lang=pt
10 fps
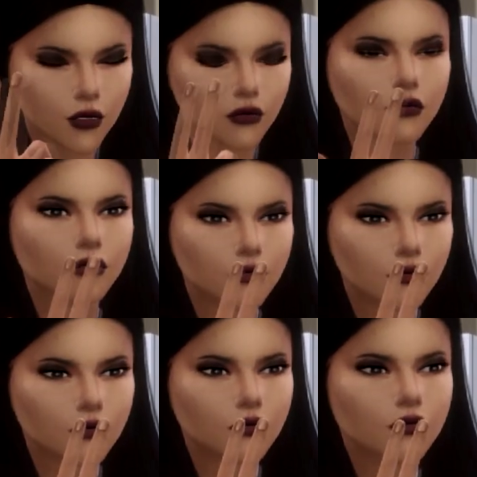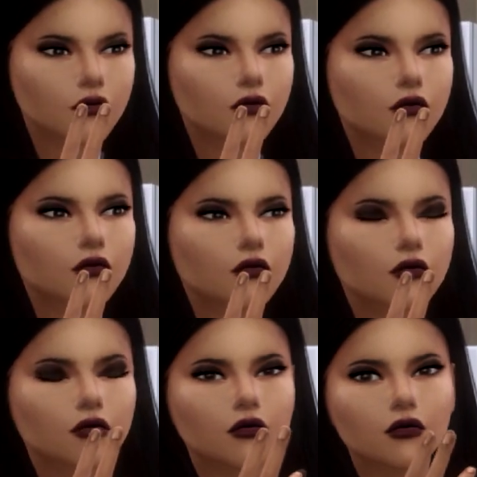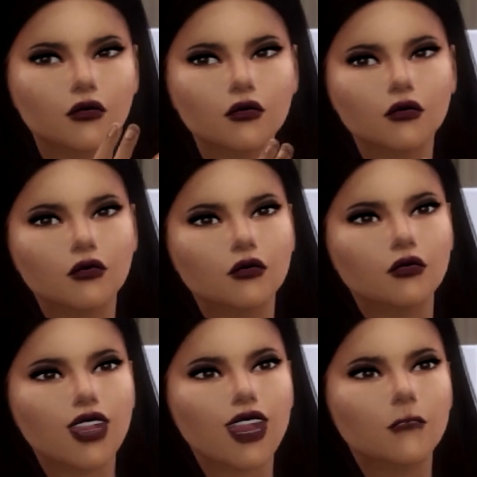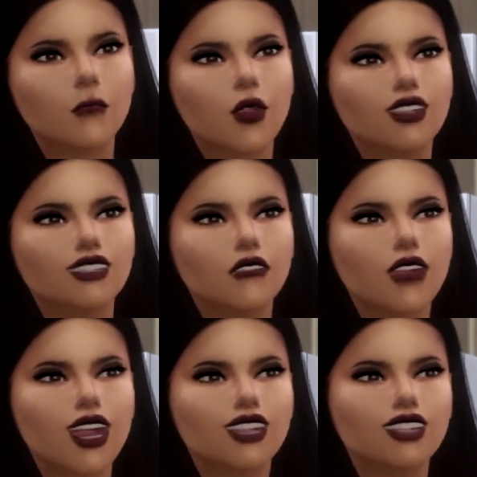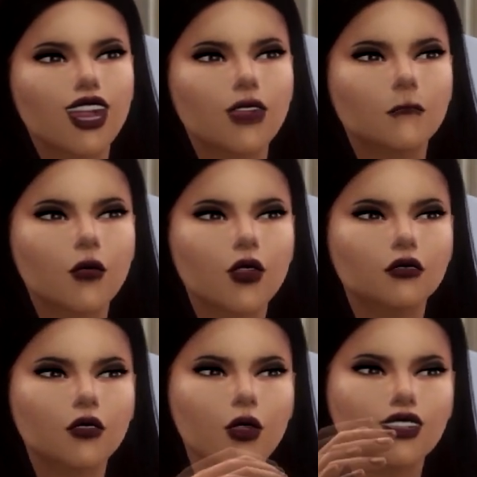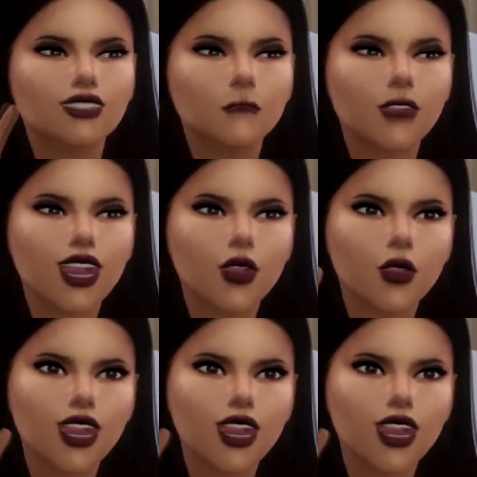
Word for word: Não, eu esquento a água. Você quer que eu esquente a água para você, Pati?